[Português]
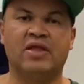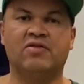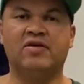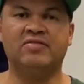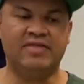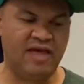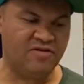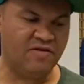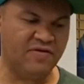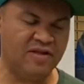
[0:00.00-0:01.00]
Então, esse
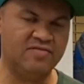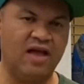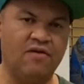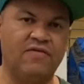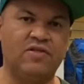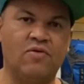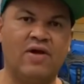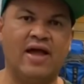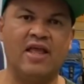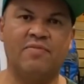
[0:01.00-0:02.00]
teste referencial feito com
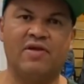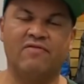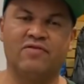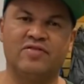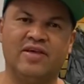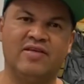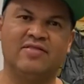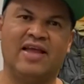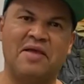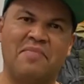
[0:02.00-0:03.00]
carinho para vocês
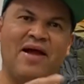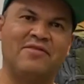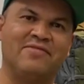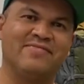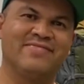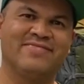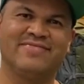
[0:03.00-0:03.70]
da Guepardo.